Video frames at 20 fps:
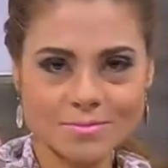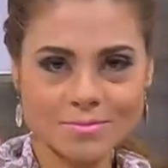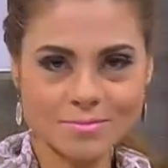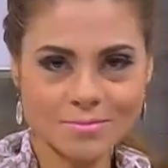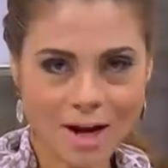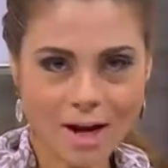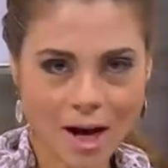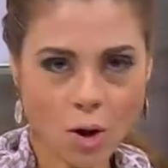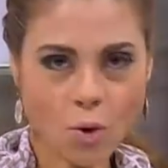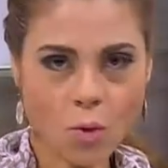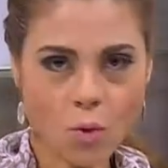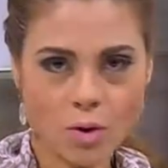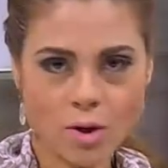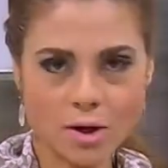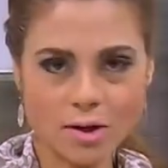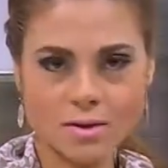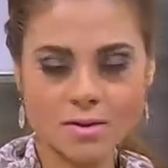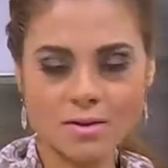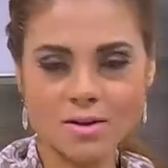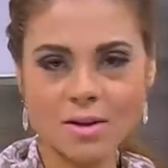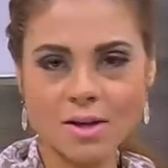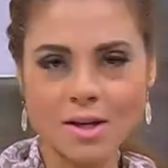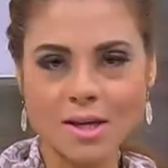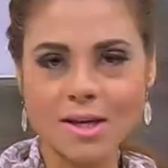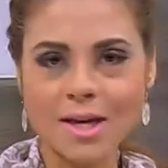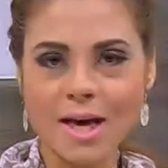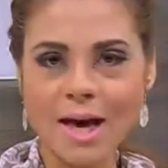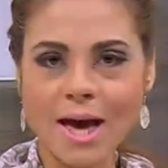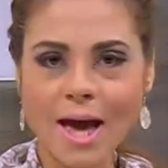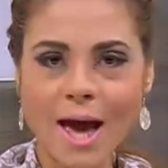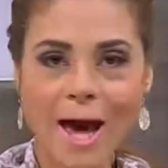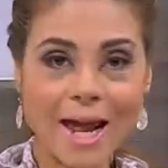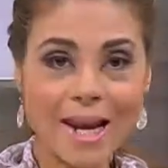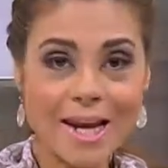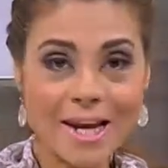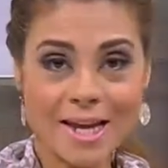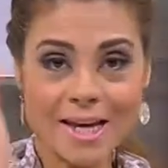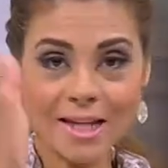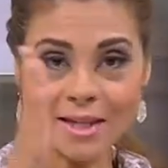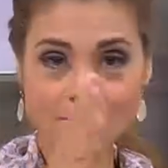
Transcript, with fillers: المعقول حليت